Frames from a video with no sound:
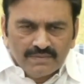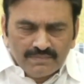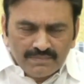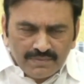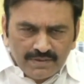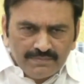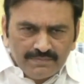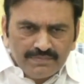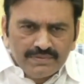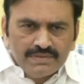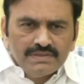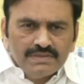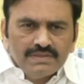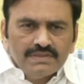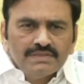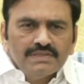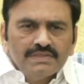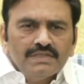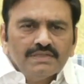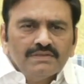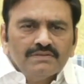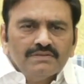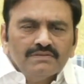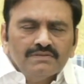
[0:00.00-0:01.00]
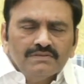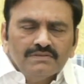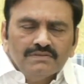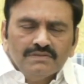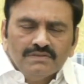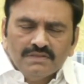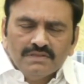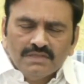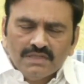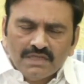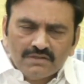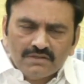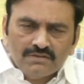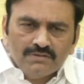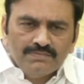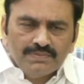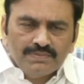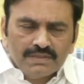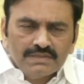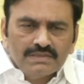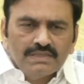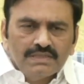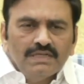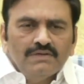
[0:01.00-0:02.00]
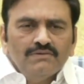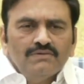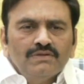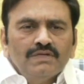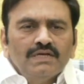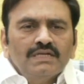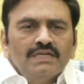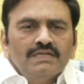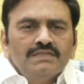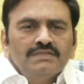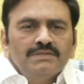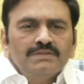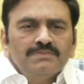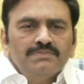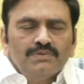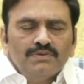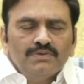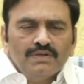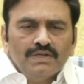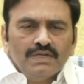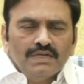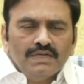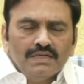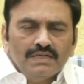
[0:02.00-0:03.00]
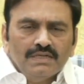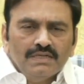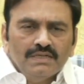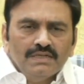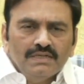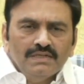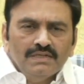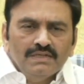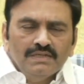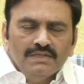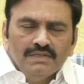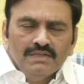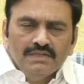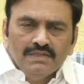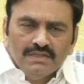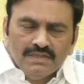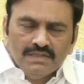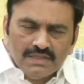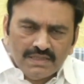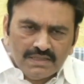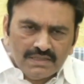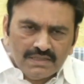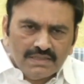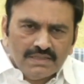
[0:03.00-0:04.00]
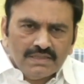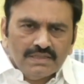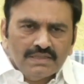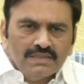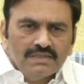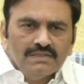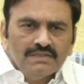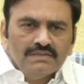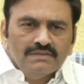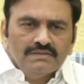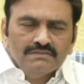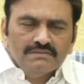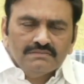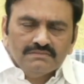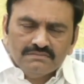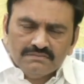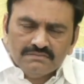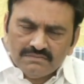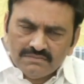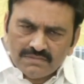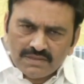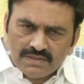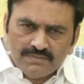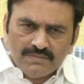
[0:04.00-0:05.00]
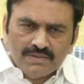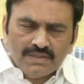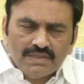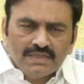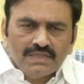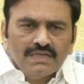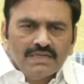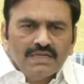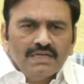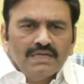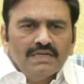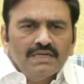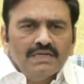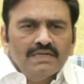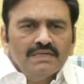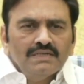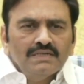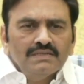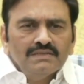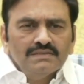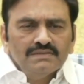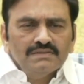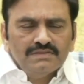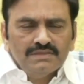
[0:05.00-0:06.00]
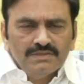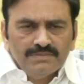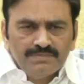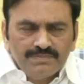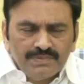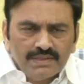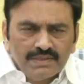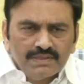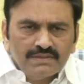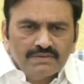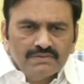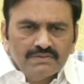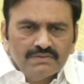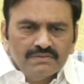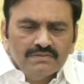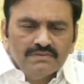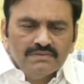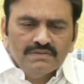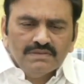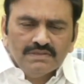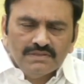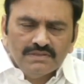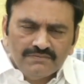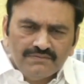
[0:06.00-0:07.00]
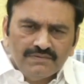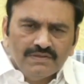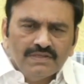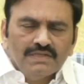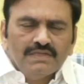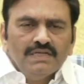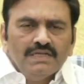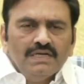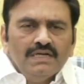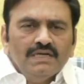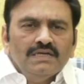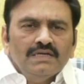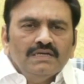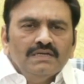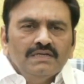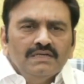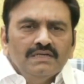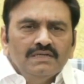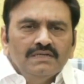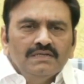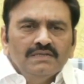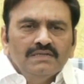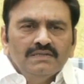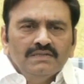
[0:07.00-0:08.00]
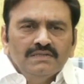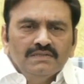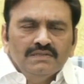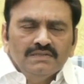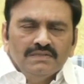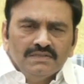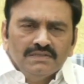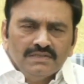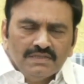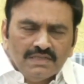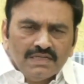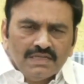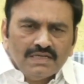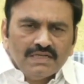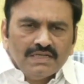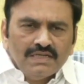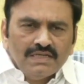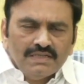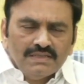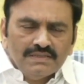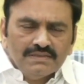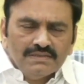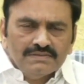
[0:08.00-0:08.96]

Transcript: పంపించేశారు నాకు ప్రజలే ఉన్నారని చెప్పి కూడా ఆయన బ్రహ్మాండంగా చెప్పారు డెఫినెట్గా ఇలాగా